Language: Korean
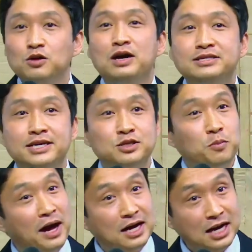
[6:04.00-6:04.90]
할 때에도
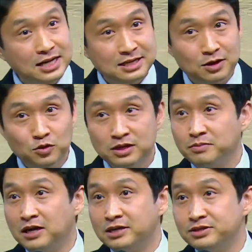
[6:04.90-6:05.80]
파카드라고 하는
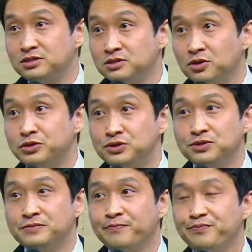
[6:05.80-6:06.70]
말을
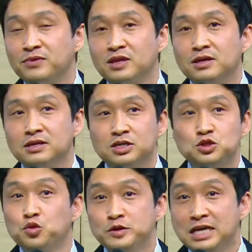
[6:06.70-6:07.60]
쓰거든요. 그
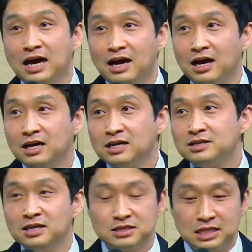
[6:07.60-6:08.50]
조사
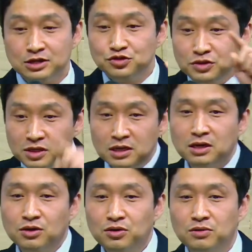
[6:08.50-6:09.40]
그냥 단순히
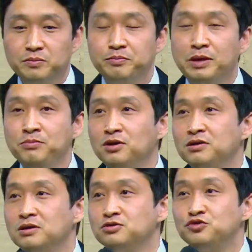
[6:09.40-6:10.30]
어, 몇
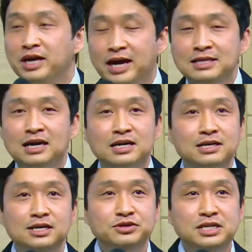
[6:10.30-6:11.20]
명 중에 하나
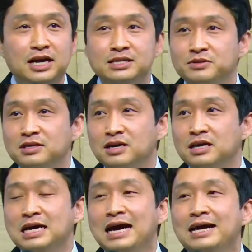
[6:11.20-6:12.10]
이것이 아닙니다.
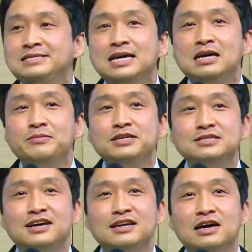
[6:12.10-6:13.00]
한 사람 한
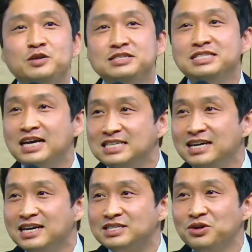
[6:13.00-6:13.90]
사람을
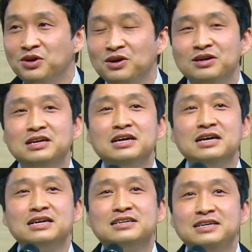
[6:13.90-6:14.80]
찾아가서
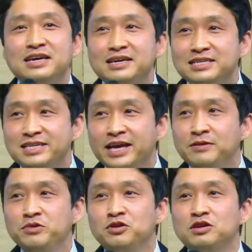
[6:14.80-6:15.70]
그에게
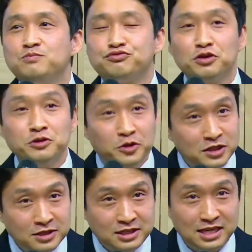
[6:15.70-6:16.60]
생명을
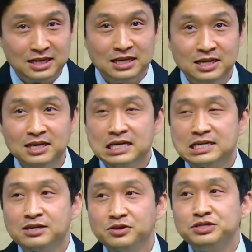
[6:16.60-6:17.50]
불어넣는 일
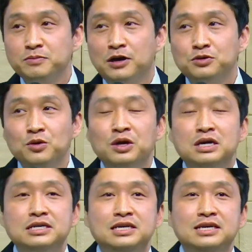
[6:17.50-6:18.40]
그것이 바로
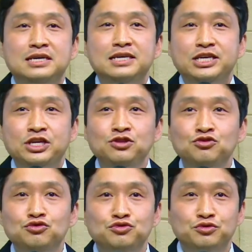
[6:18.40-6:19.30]
이
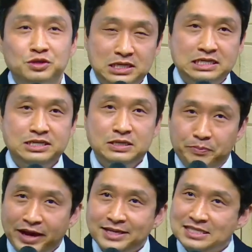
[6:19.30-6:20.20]
인구를 그
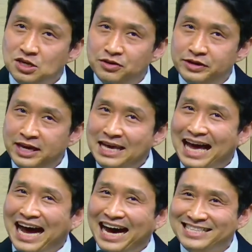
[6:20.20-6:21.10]

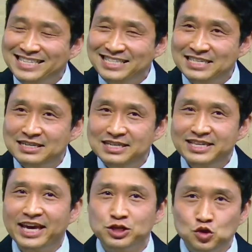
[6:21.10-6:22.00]
백성의 아들들을
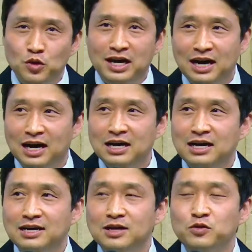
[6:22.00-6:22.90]

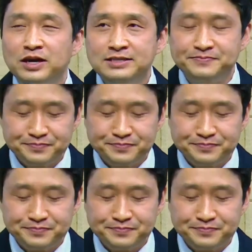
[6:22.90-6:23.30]
개수하라라고 하는